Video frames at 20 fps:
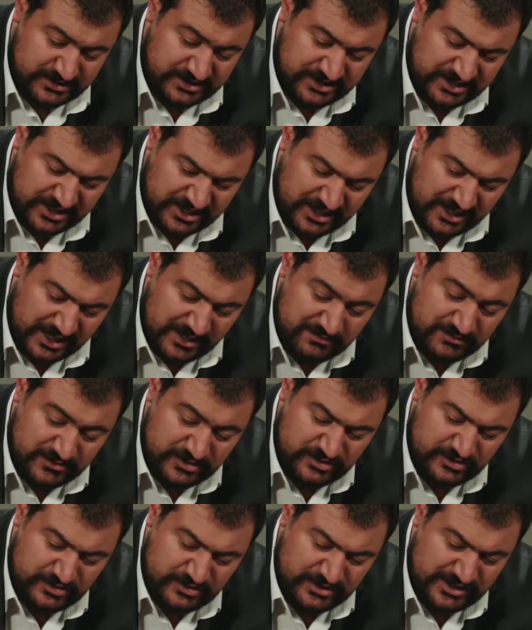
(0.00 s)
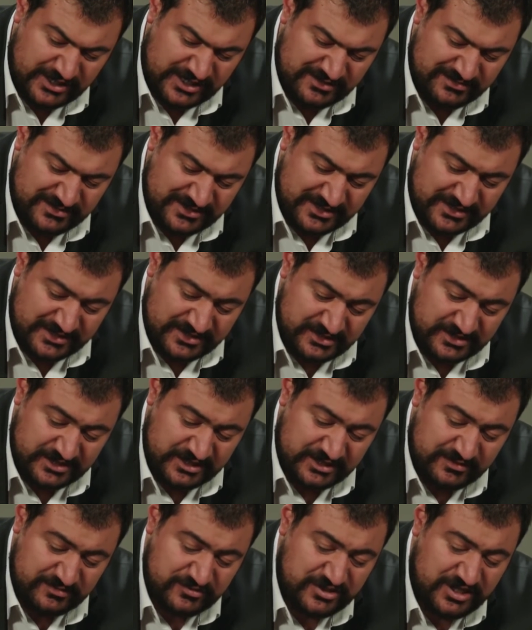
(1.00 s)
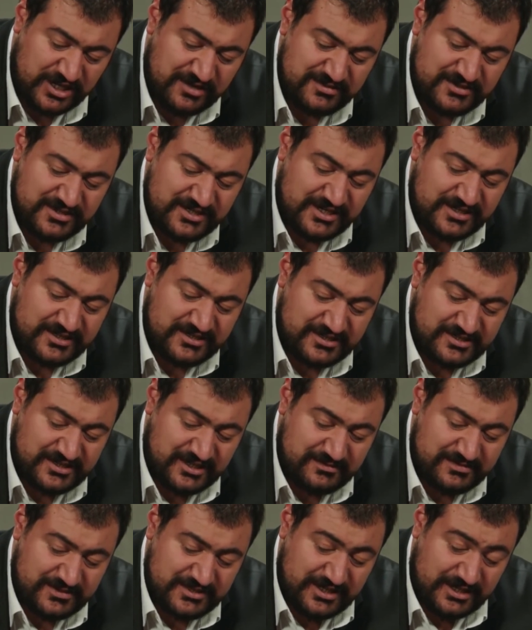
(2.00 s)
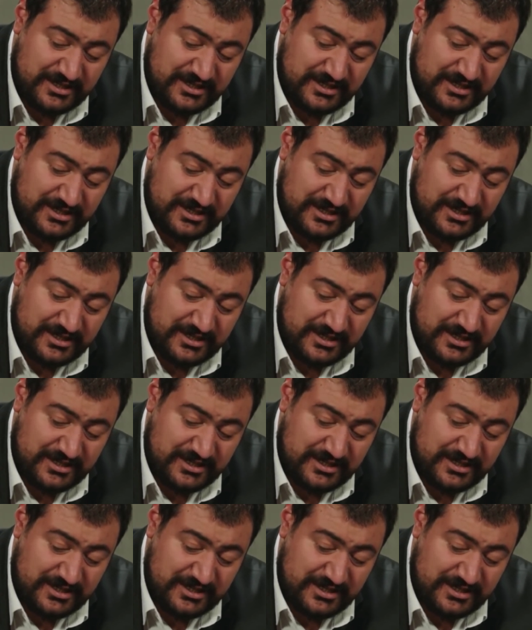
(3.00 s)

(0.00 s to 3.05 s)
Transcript: Şaka yapma Hulusi abi. Şehmuz abinin artık sabrı